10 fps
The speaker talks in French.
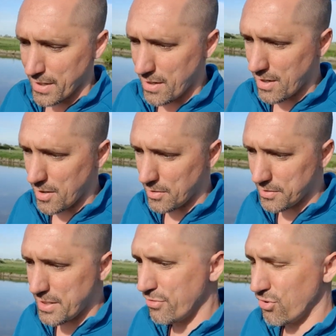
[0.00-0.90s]

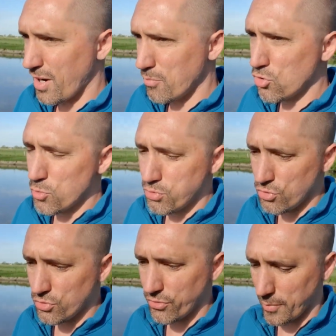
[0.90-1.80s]
des fois beaucoup
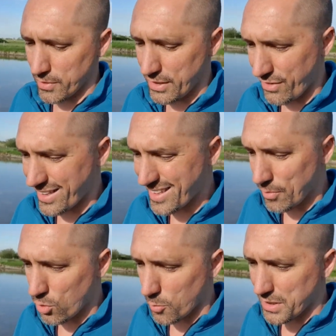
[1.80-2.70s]
plus, enfin, des fois
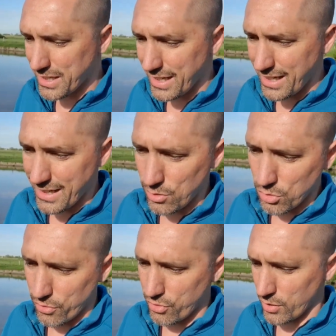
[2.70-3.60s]
extrêmement compliquées et
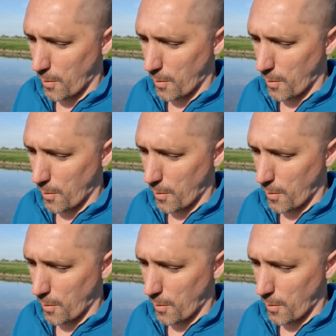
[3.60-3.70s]
d'autres fois non.